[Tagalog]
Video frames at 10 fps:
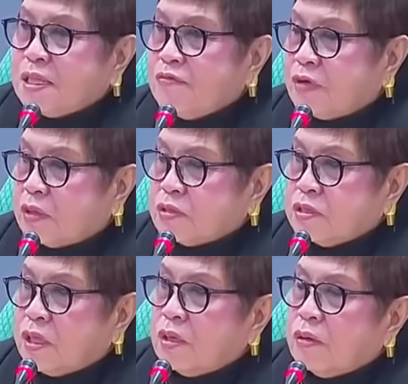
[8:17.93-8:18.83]

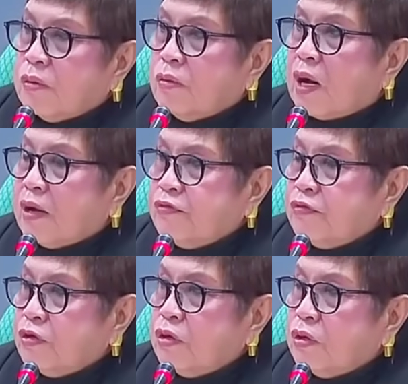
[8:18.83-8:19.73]
vows, ah. wife,
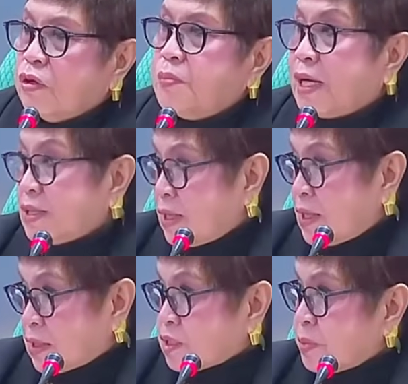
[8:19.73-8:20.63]
obey thy
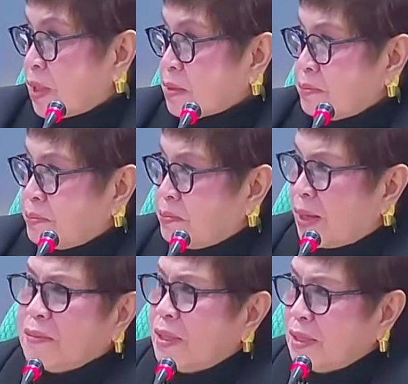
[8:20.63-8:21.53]
husband.
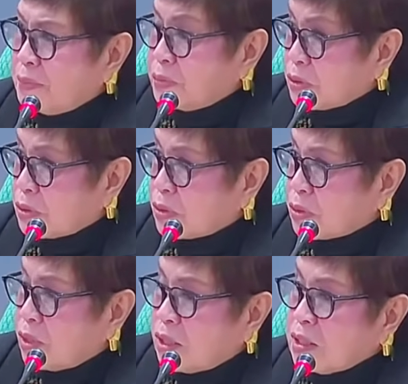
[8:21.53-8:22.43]
Parang mali po
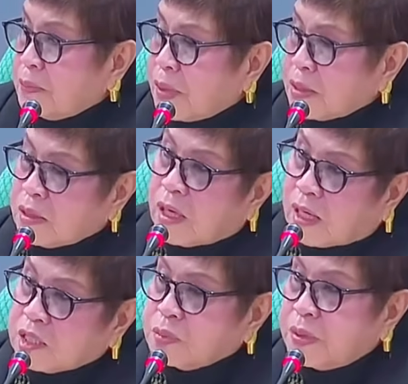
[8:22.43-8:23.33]
yun. Dapat
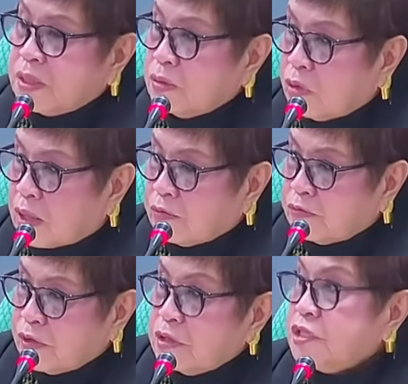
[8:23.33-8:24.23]
husband and wife
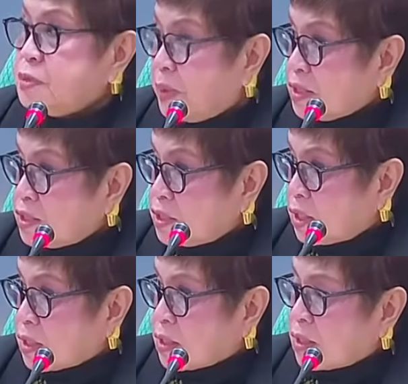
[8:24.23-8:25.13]
respect each
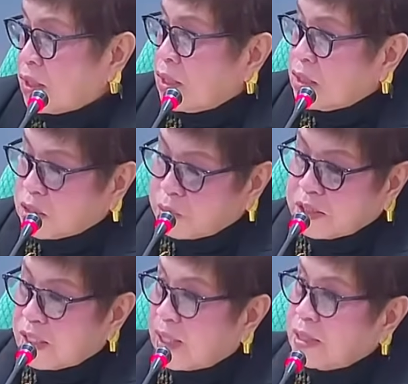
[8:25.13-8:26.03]
other. That's why
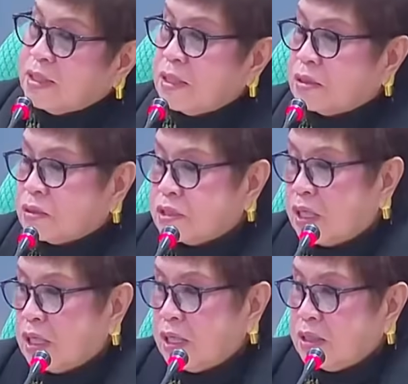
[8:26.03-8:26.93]
sa end ng ano,
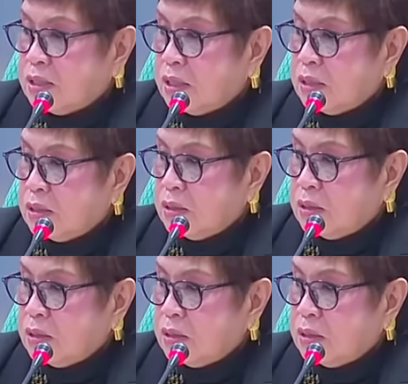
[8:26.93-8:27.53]
sa end ng